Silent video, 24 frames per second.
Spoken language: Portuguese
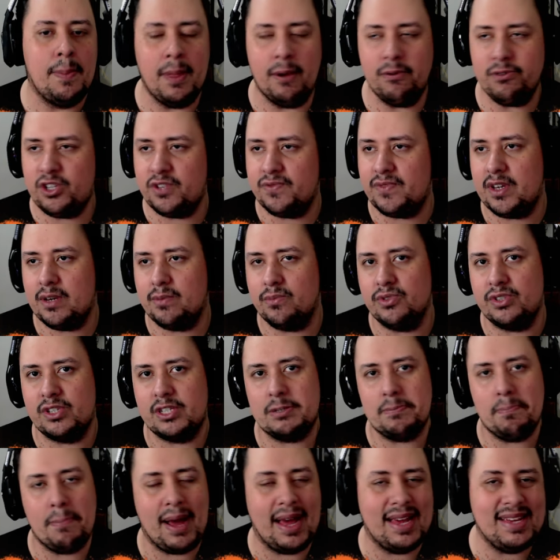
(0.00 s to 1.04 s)
não
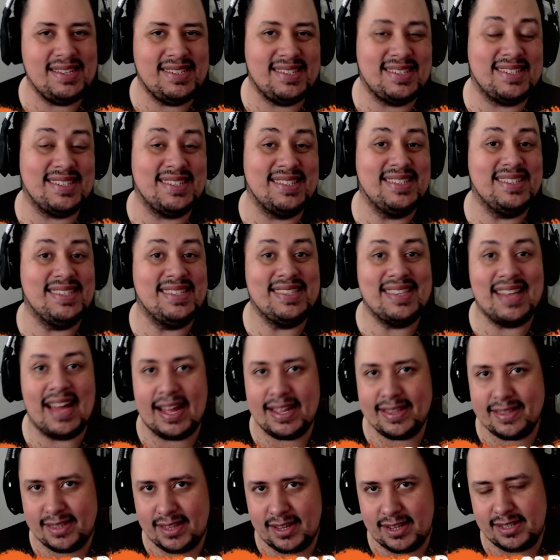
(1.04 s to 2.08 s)
tivemos mais
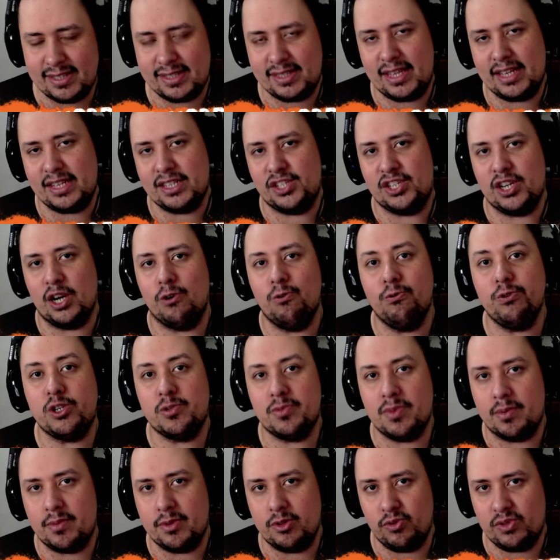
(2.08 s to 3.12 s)
nada desde a
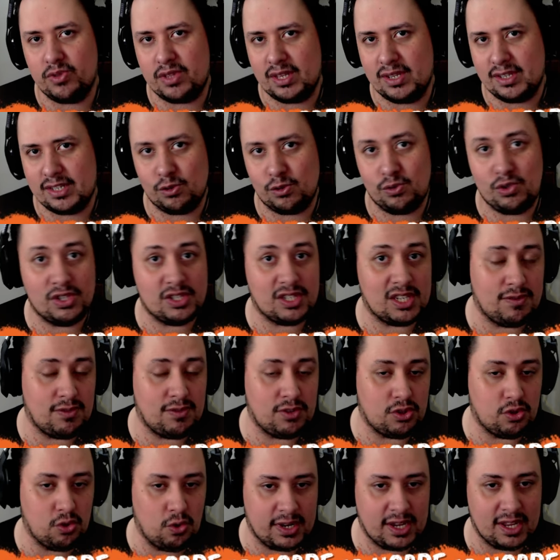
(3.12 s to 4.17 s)
última manutenção de
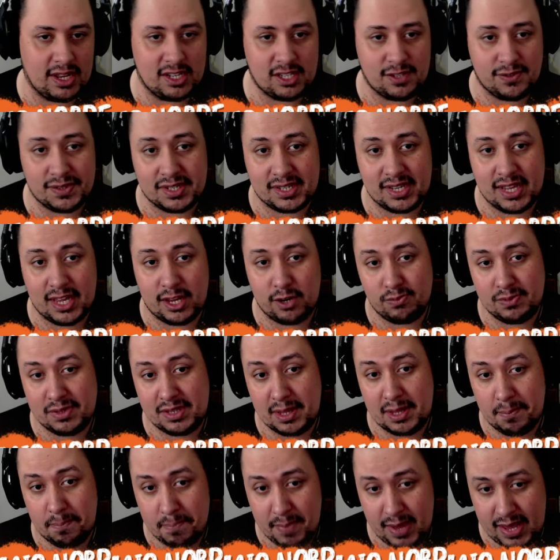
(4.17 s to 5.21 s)
servidor que eles fizeram
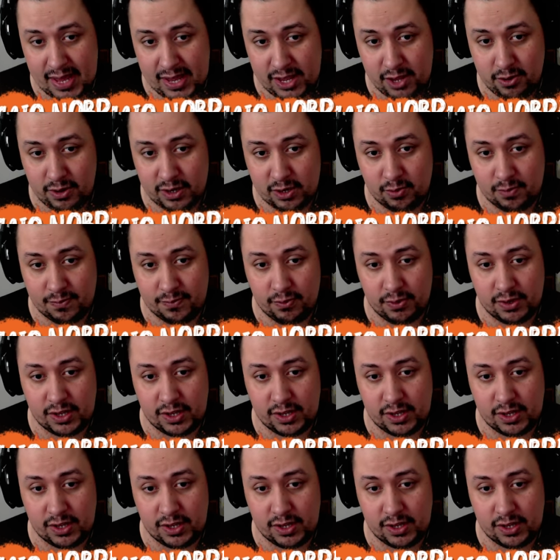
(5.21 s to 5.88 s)
também, ó,